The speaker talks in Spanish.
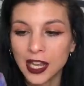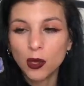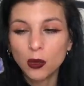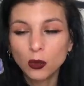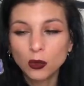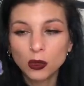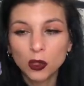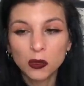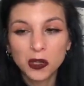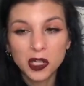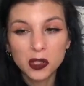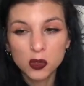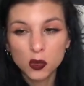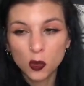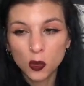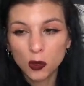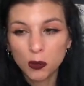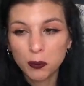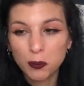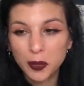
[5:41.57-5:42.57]
Es un tono
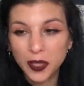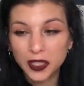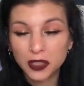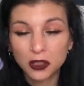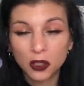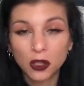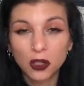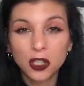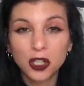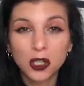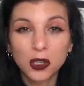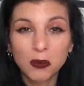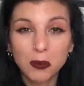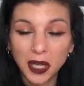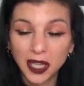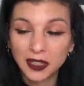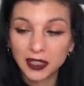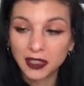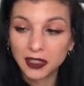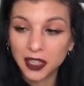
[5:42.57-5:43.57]
azul petróleo
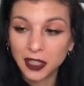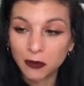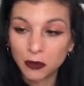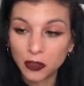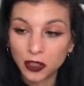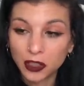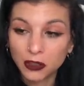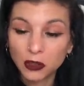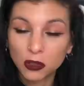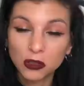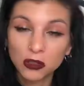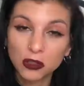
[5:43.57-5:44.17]
bastante bonito.